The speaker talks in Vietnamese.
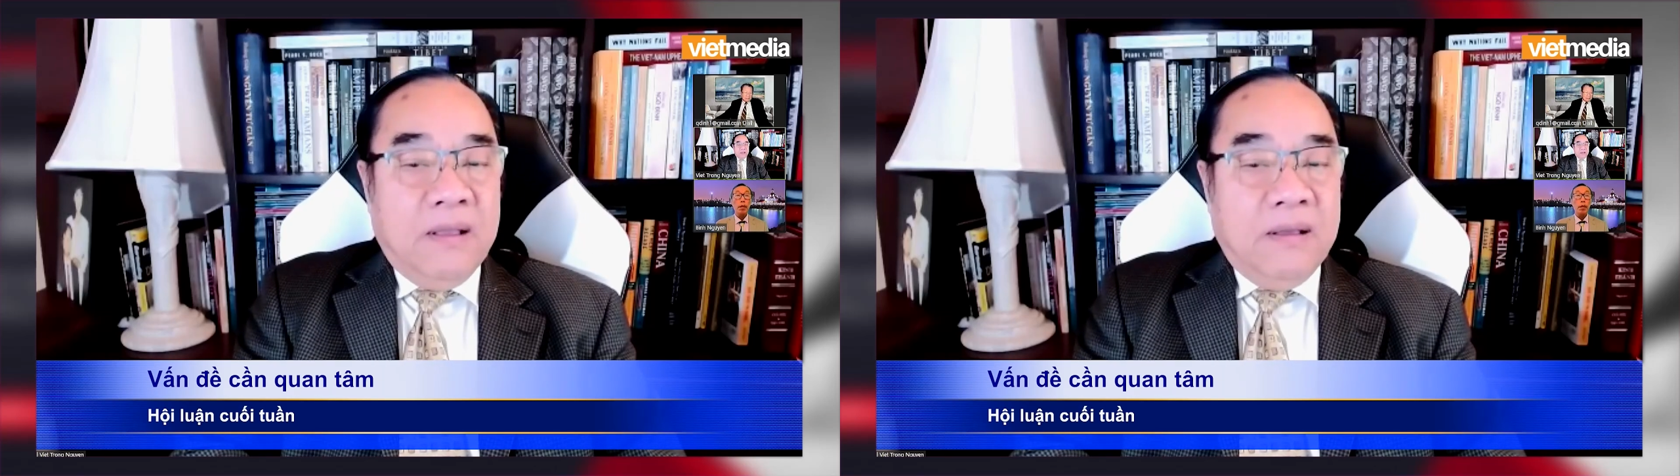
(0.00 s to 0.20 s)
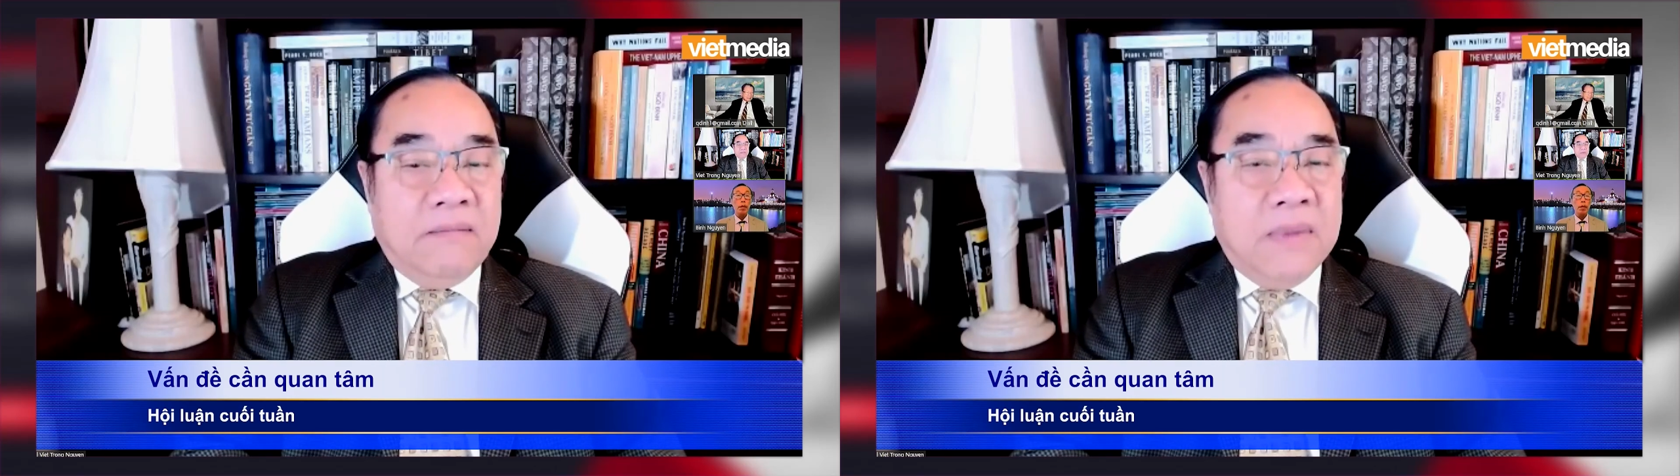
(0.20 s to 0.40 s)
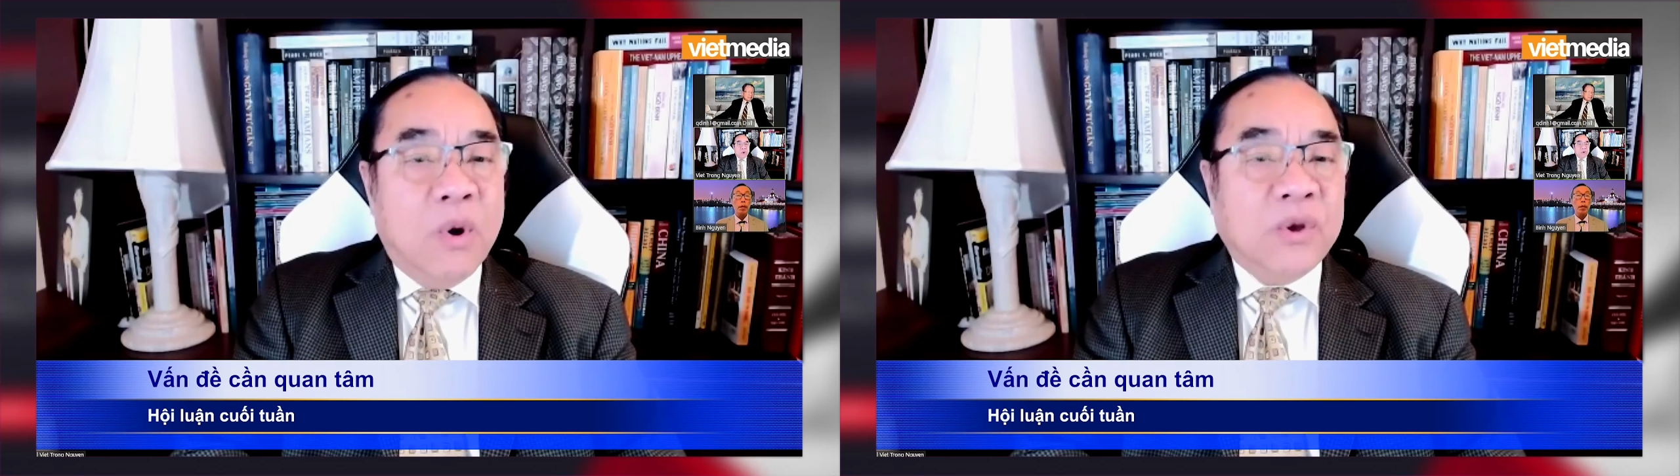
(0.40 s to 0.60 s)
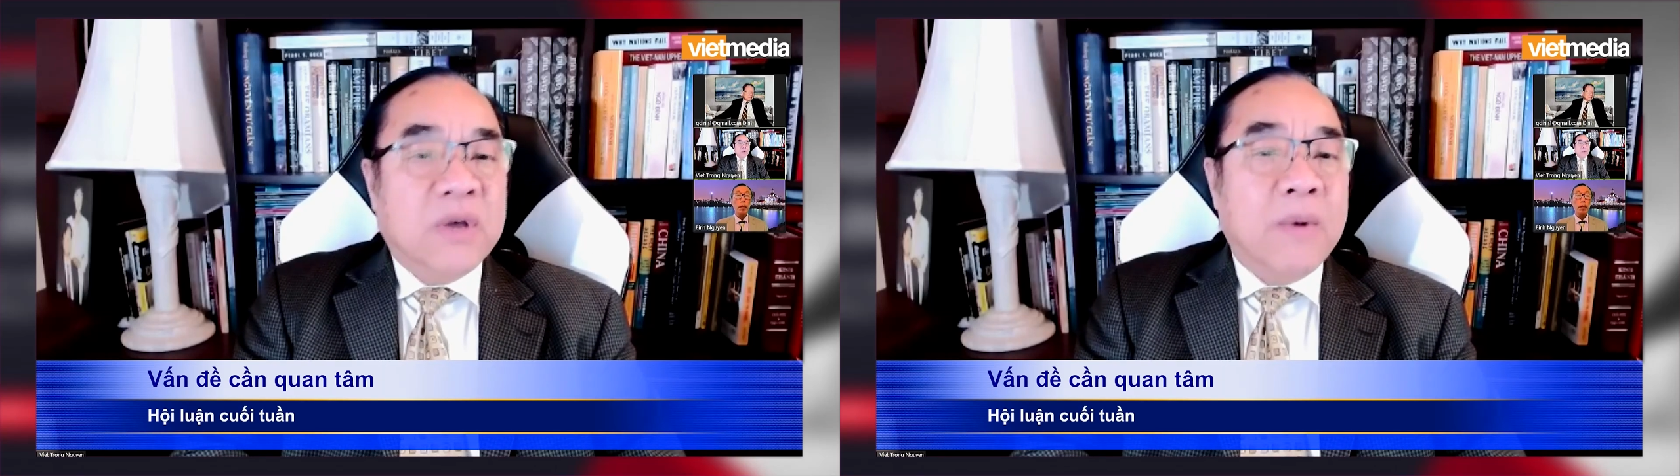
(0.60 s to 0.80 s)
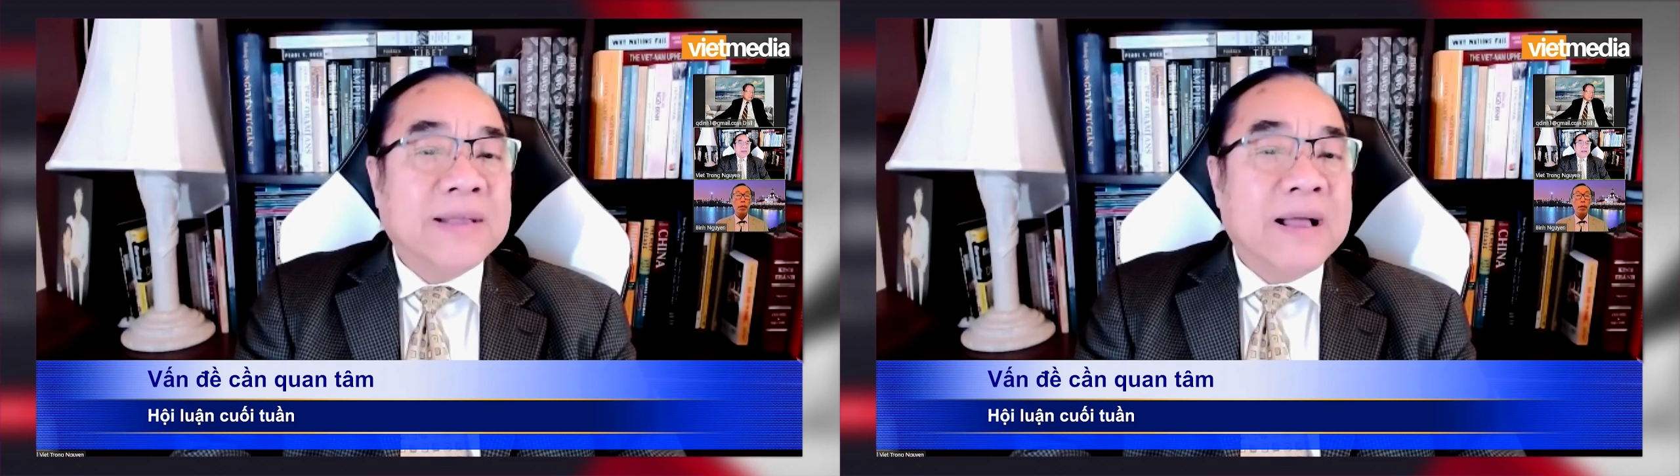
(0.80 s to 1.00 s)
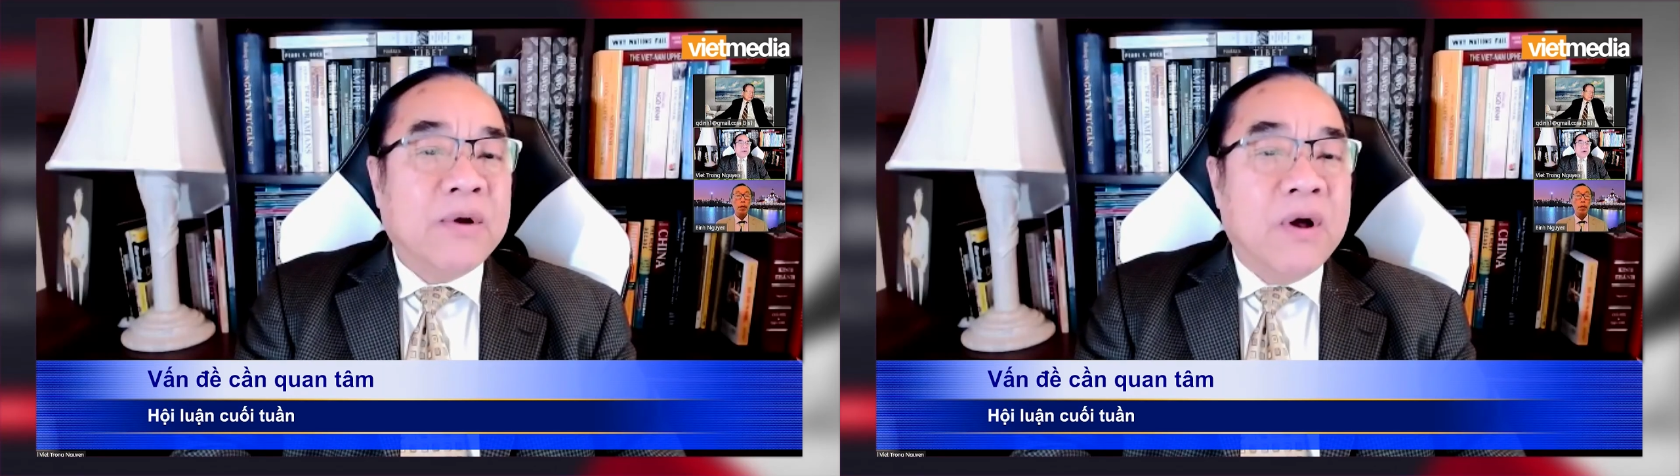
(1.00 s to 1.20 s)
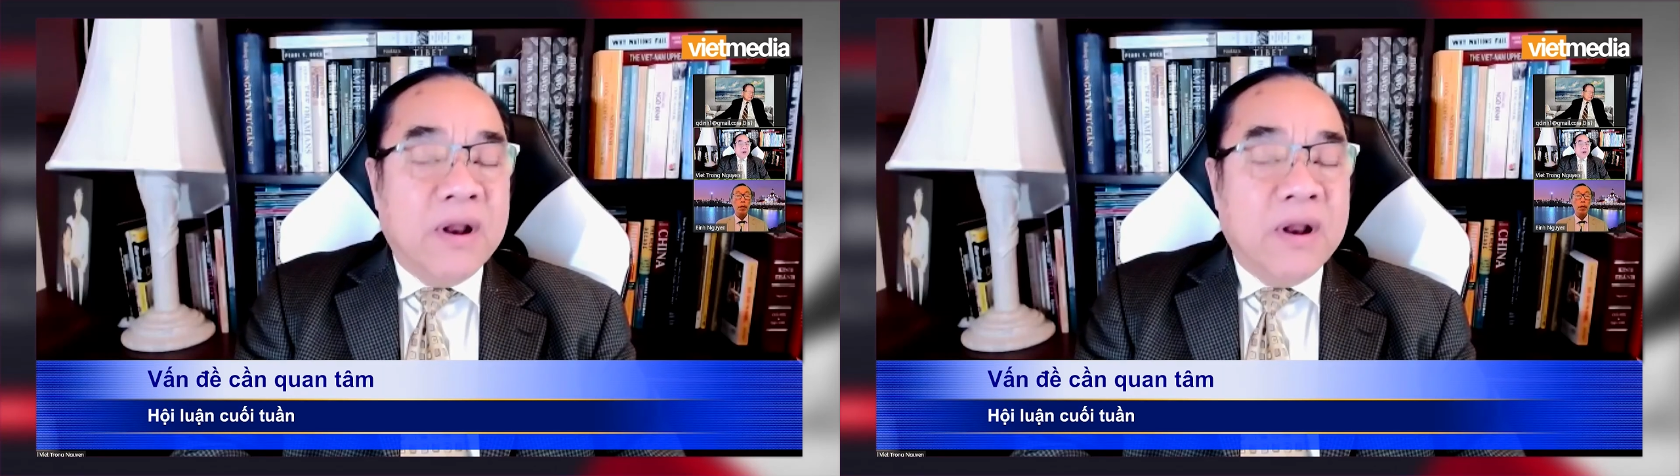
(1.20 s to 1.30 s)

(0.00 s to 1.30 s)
mà bộ trưởng ngoại giao đó